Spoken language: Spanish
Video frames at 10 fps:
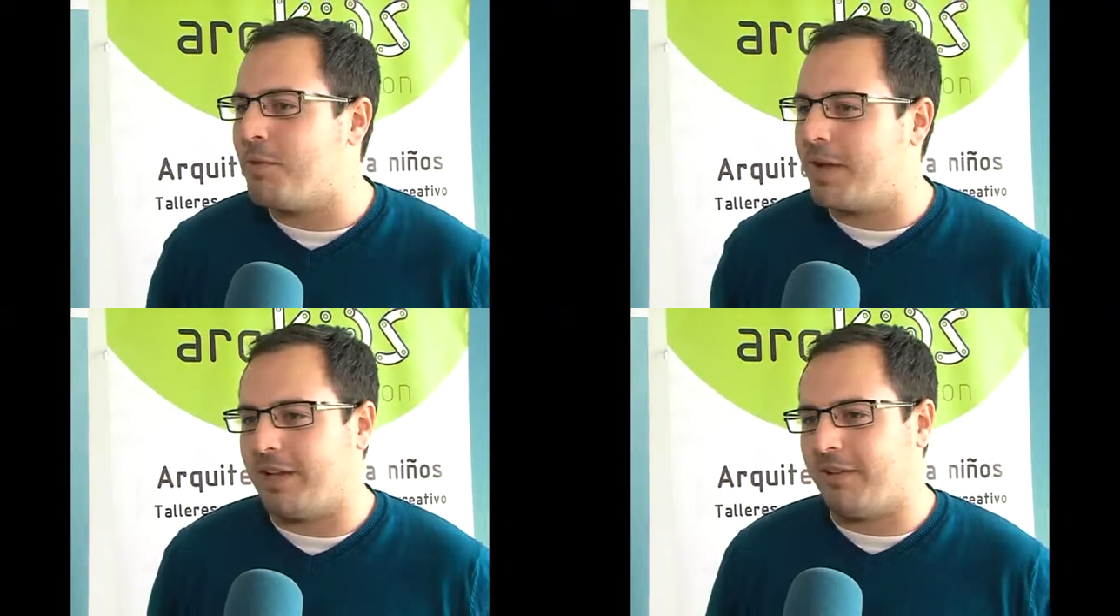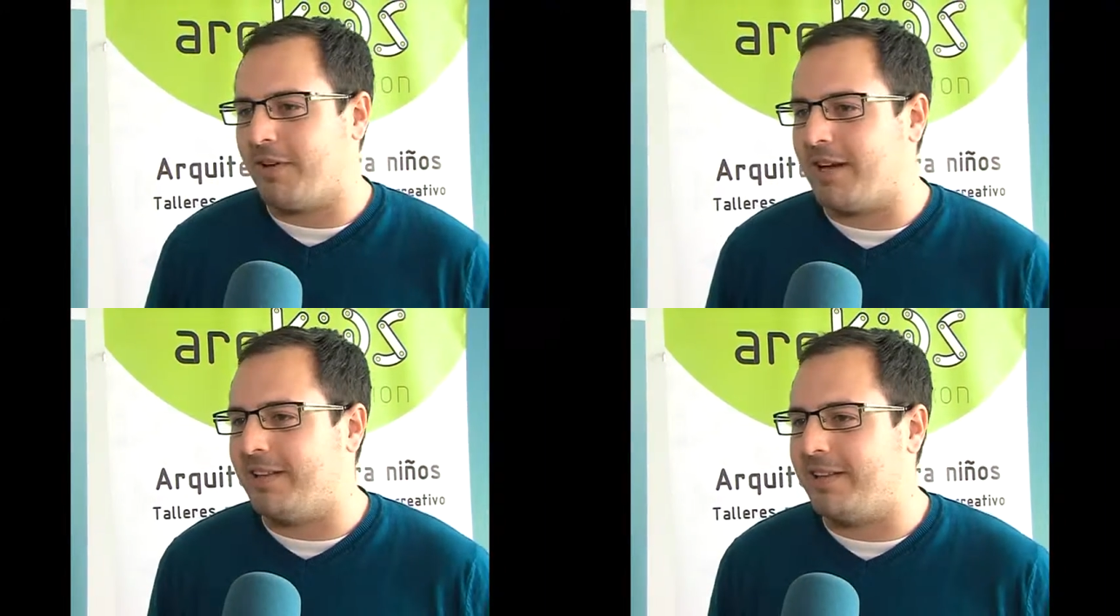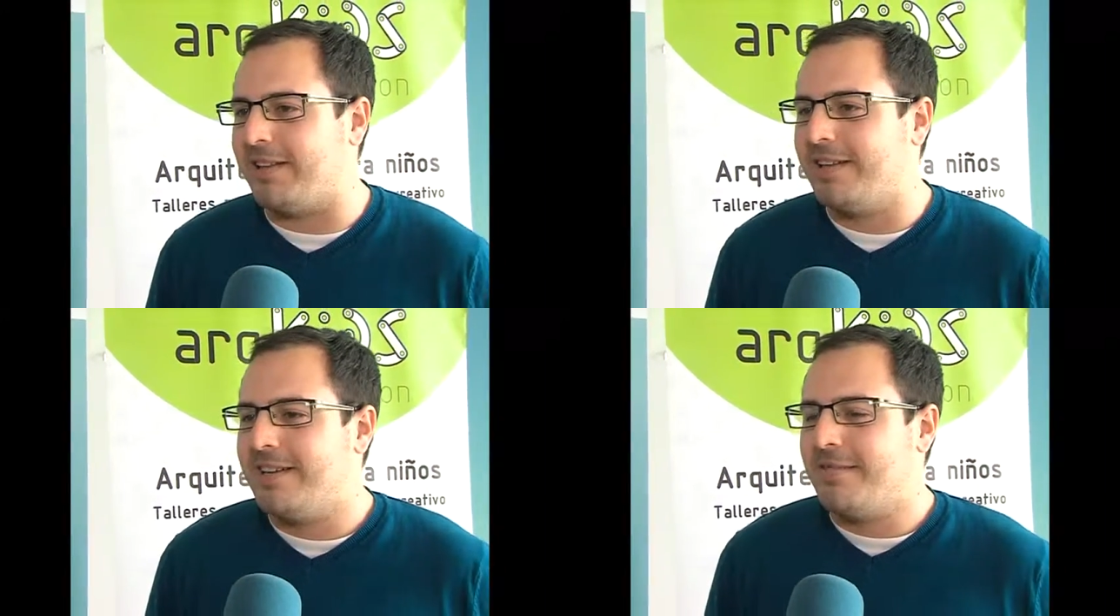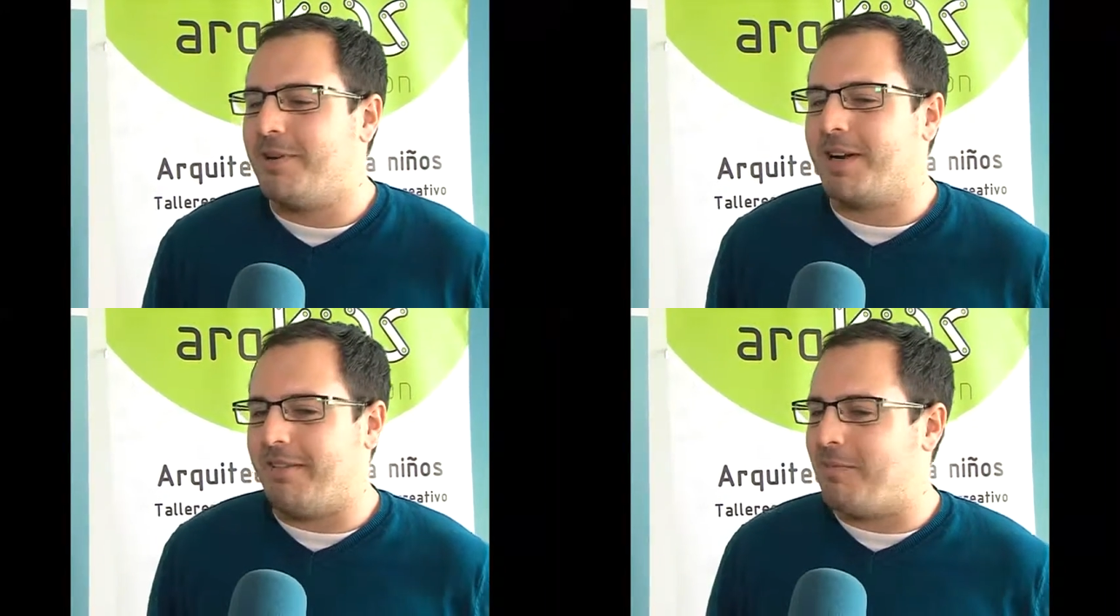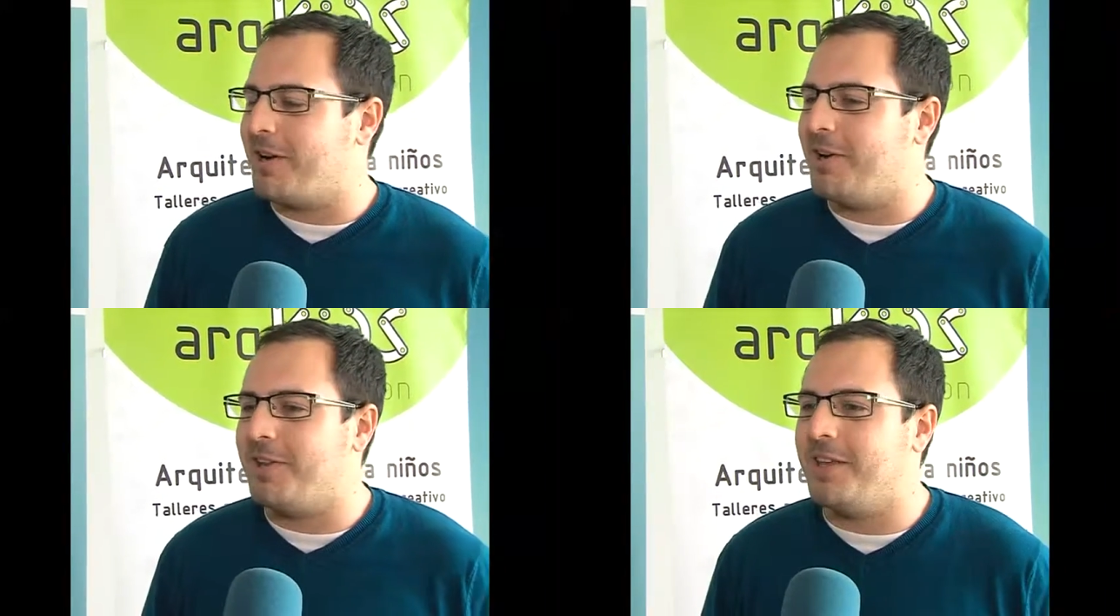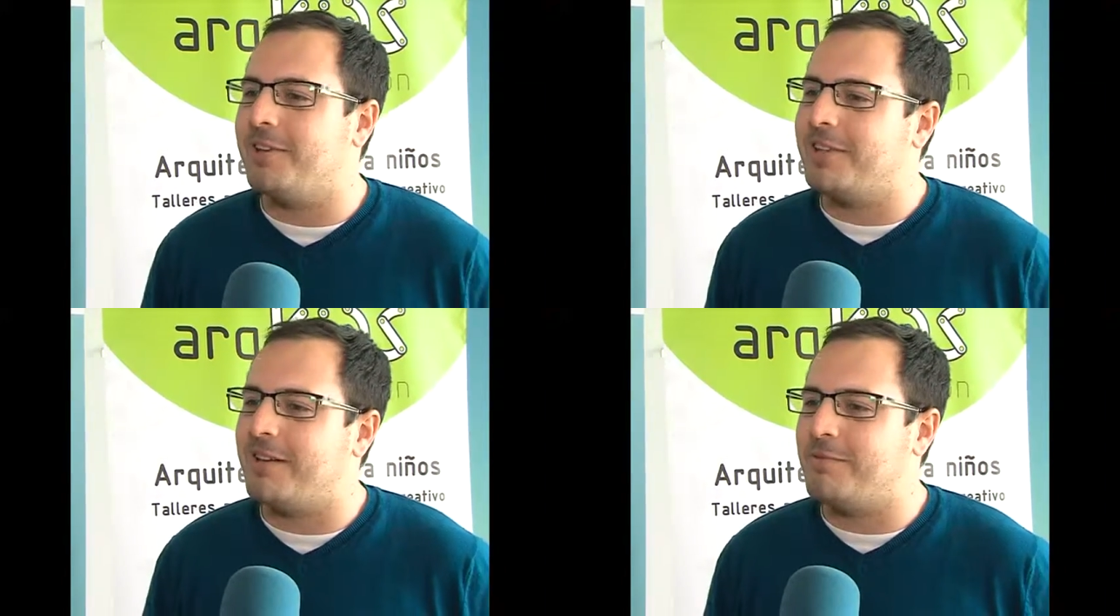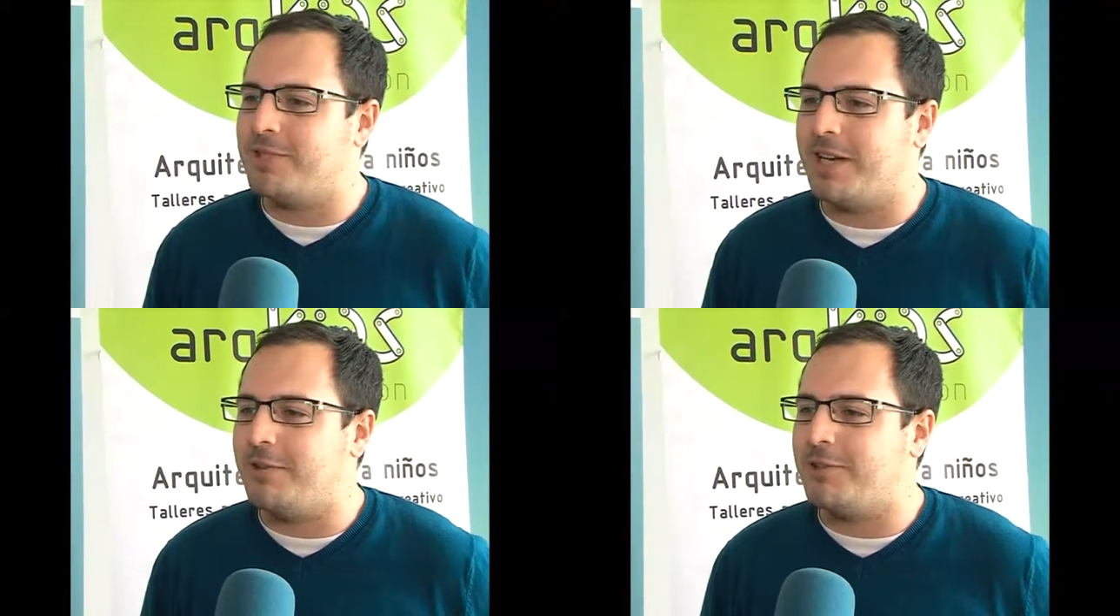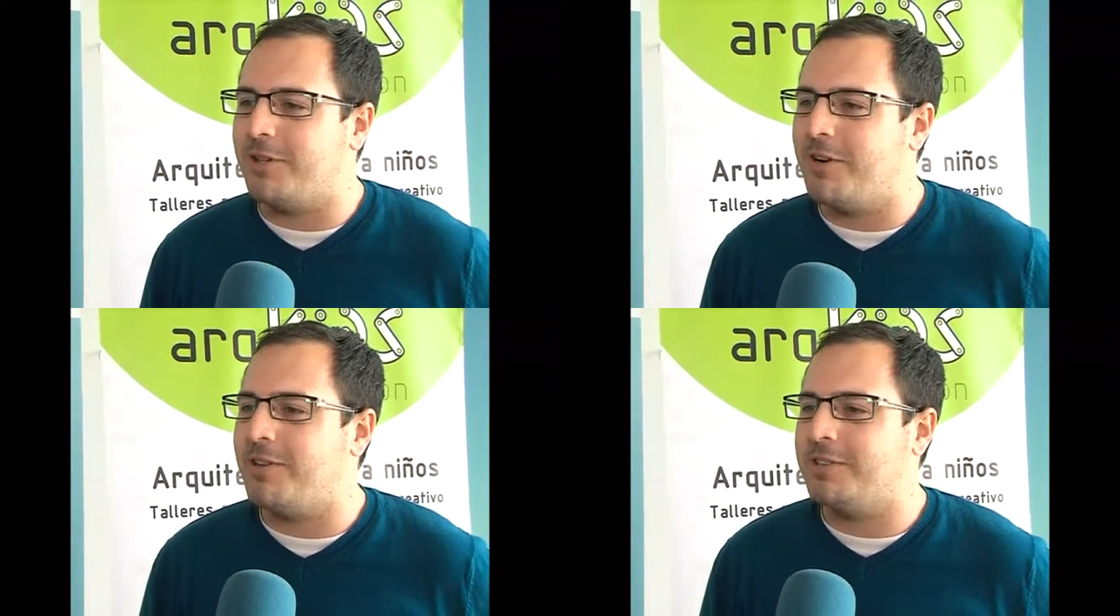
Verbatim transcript: muy gratificante, porque vemos que los niños tienen mucha ilusión,